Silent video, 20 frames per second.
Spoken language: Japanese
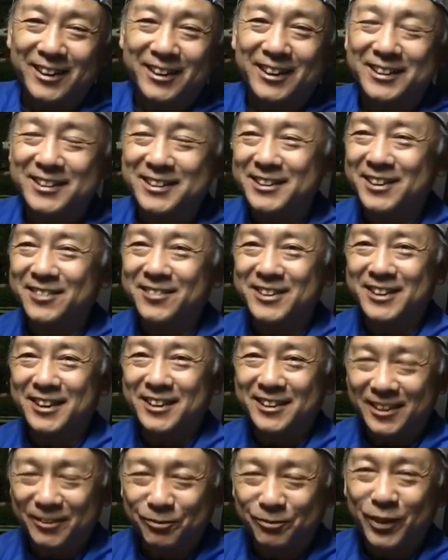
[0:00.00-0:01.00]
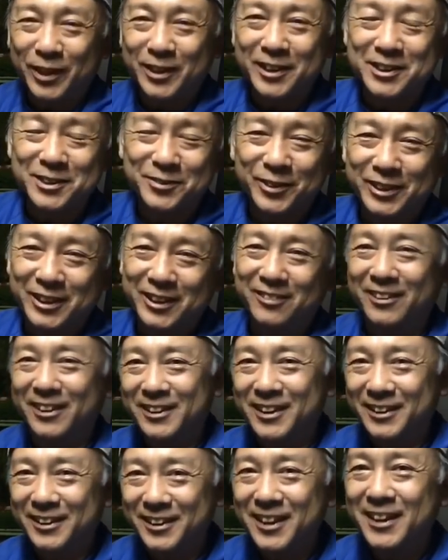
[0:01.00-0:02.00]
な感じになりますから、いっぱいレンズ持ってる
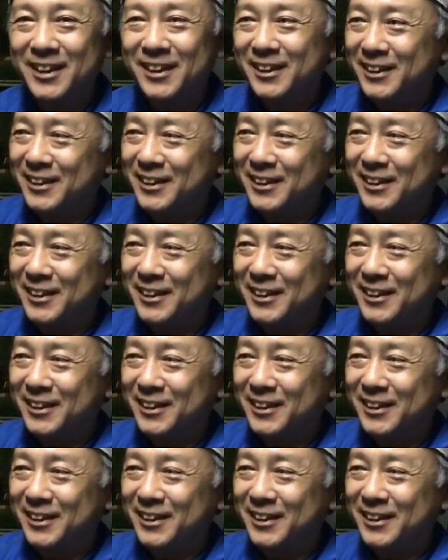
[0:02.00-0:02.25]
方はね。